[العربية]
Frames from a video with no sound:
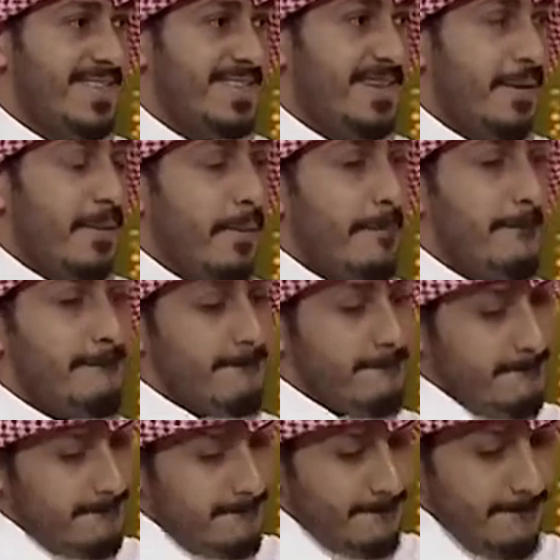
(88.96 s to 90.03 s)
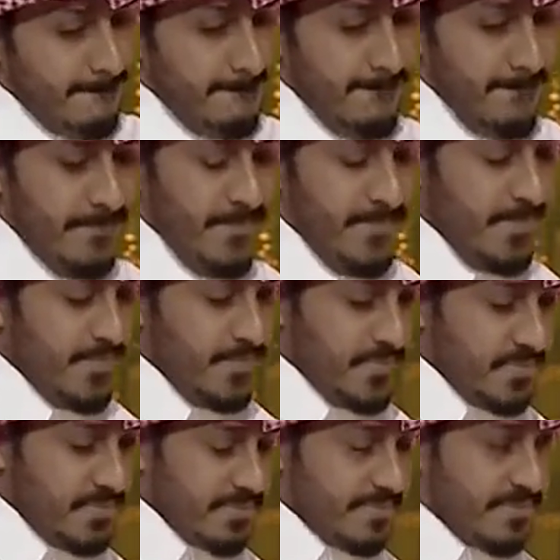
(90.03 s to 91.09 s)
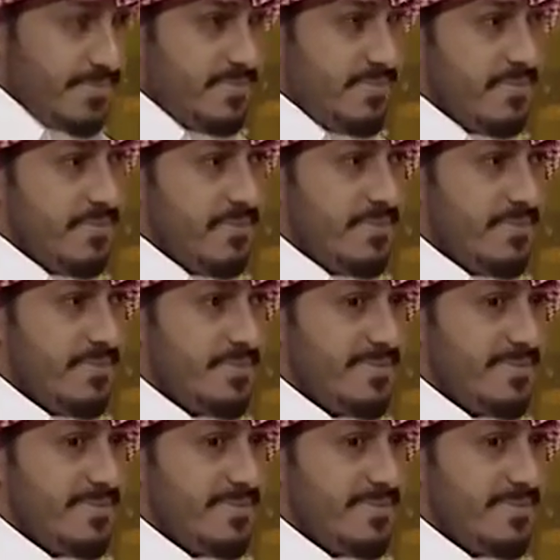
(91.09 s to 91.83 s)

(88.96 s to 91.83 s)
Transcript: جميل آه طب انت رسام ولا فنان في